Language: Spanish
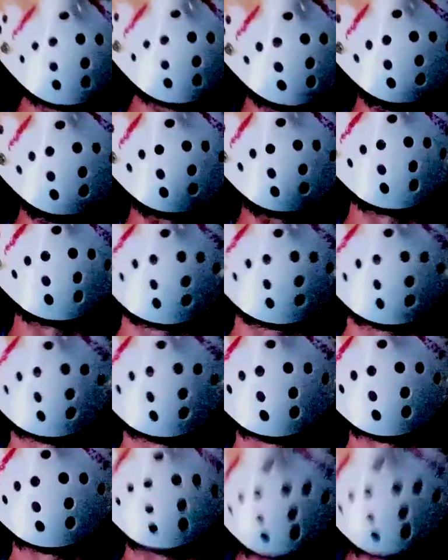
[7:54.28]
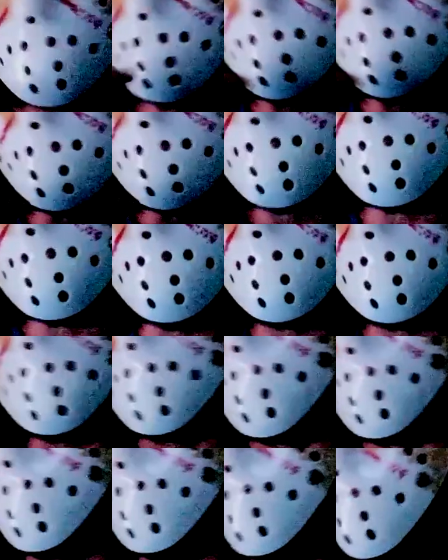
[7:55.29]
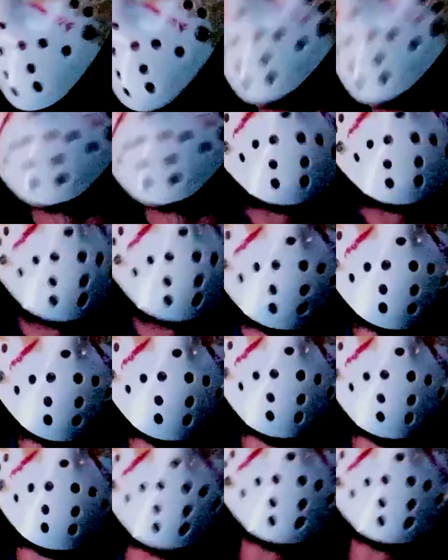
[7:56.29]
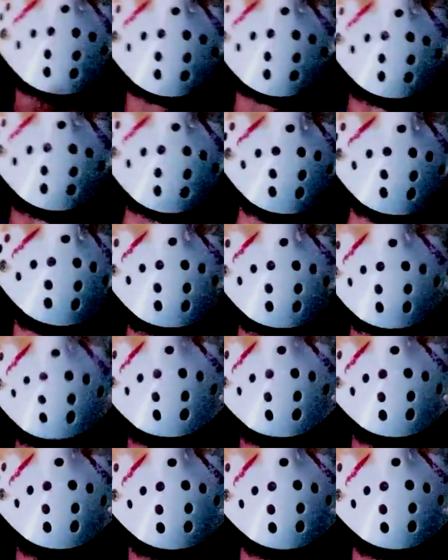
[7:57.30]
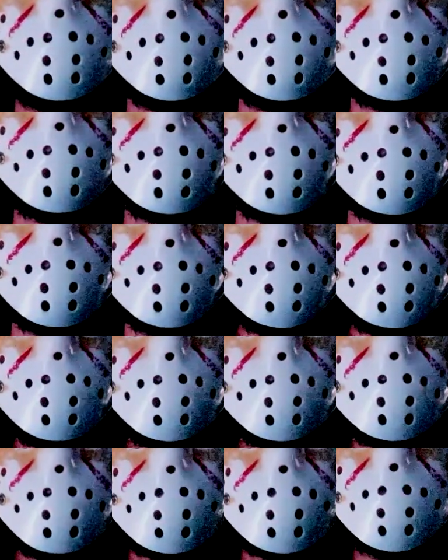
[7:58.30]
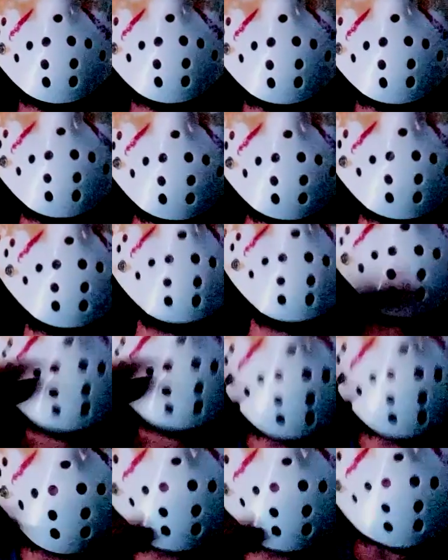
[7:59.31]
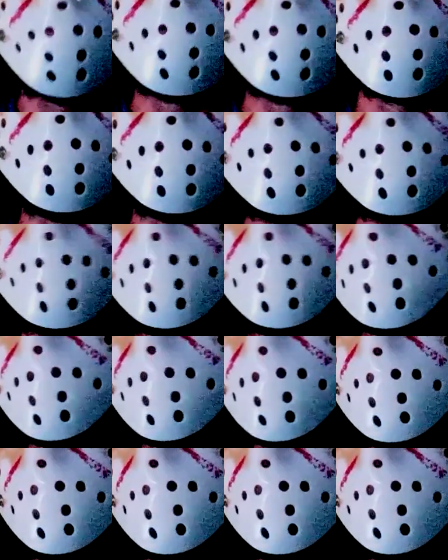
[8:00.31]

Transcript: todo el rato, ¿no? Y te hace pensar, te hace reflexionar, hostia. Es buena, ¿no? Para convencer a alguien, ¿no? Intentar cortar ahí el